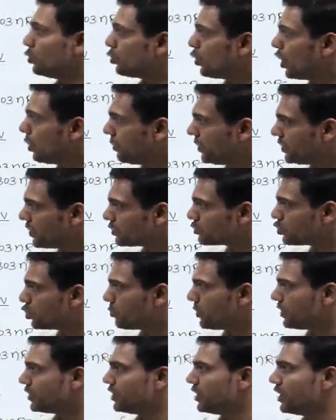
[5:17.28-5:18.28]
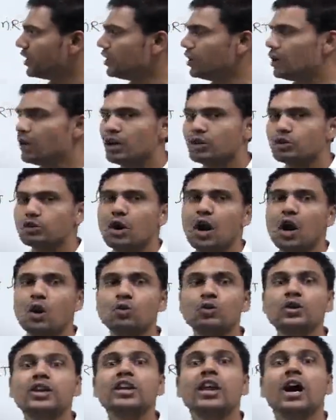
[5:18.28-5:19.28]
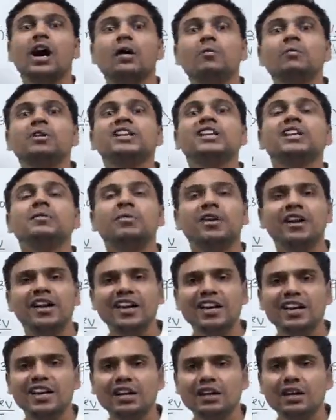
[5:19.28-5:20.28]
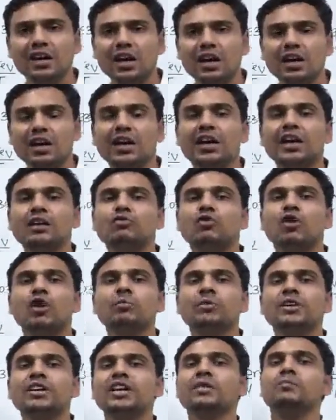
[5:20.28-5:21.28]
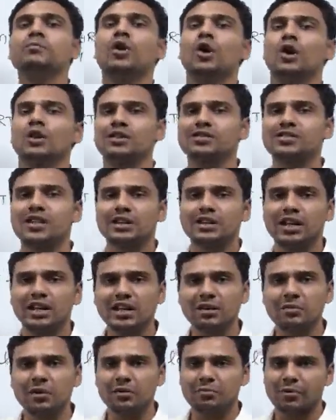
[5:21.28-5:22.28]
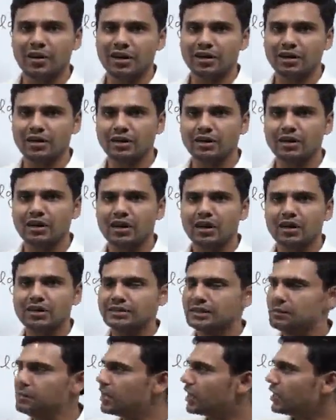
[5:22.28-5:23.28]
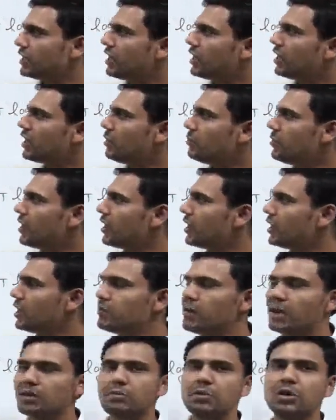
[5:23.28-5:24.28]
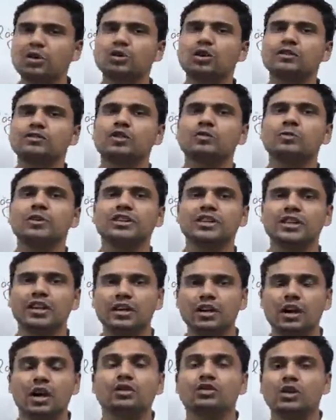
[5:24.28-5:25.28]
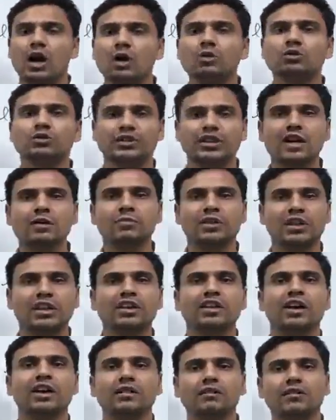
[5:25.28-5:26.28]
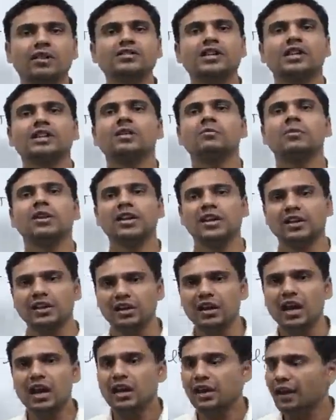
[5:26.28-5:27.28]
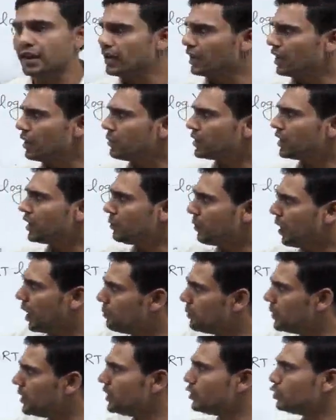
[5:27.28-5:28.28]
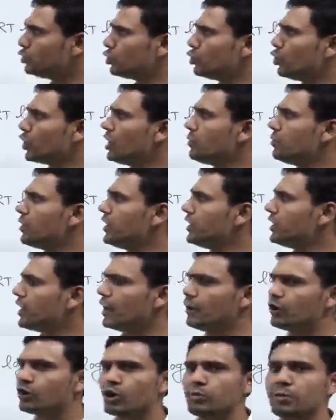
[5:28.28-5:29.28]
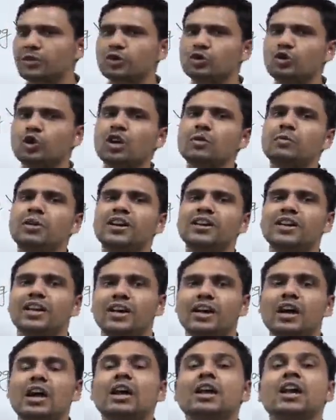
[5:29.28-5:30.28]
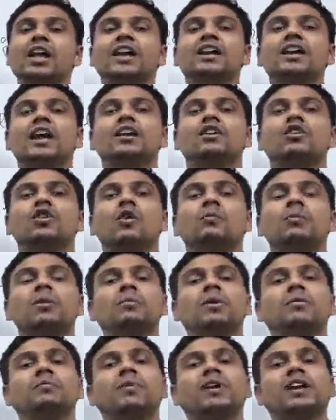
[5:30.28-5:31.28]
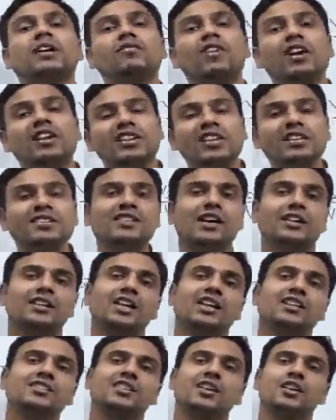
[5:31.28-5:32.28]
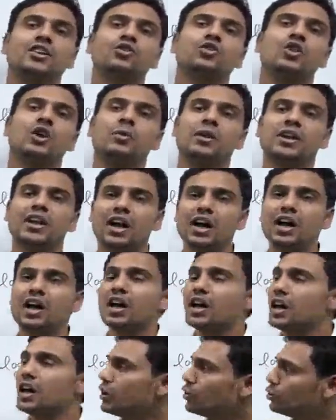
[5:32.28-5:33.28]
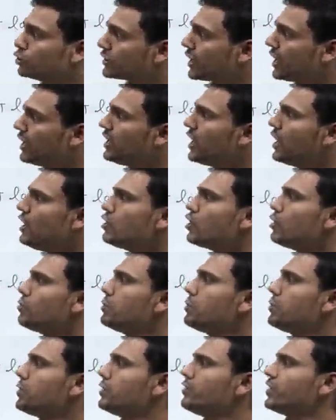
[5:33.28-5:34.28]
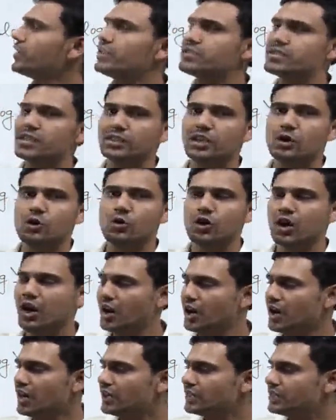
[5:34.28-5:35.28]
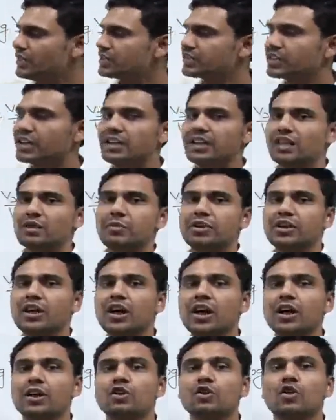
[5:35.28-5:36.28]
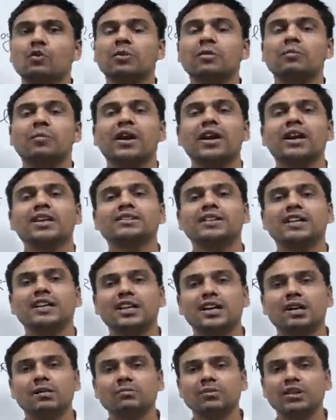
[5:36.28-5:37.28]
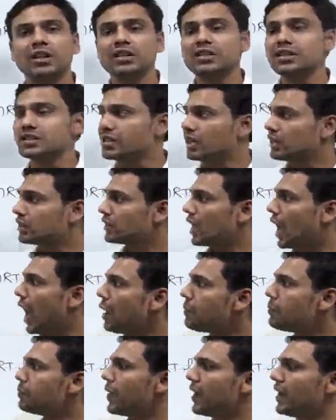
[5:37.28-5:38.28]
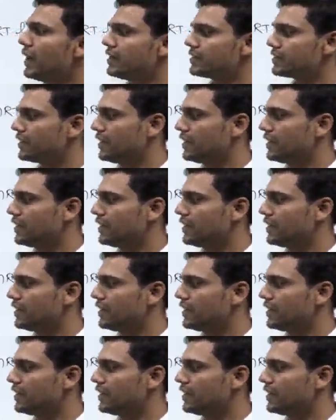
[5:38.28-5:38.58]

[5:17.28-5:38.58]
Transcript: उनको हमने दस रुपये दिए तो हाँ उनकी अमीरी बढ़ेगी लेकिन वो अमीरी बहुत ज़्यादा नहीं बढ़ पाएगी सिमिलरली अगर हमने गरीब आदमी को दस रुपए दिए तो हाँ उसकी अमीरी रिलेटिवली ज़्यादा बढ़ेगी कहने का मतलब अमीरी तो दोनों की बड़ी है एंट्रोपी दोनों की बड़ी है लेकिन एंट्रोपी में परिवर्तन ज़्यादा किसके लिए होगा बेटा उसके लिए एंट्रोपी में परिवर्तन ज़्यादा होगा जिसके लिए बेटा एंट्रोपी पहले से ही कम थी जिसका ताप पहले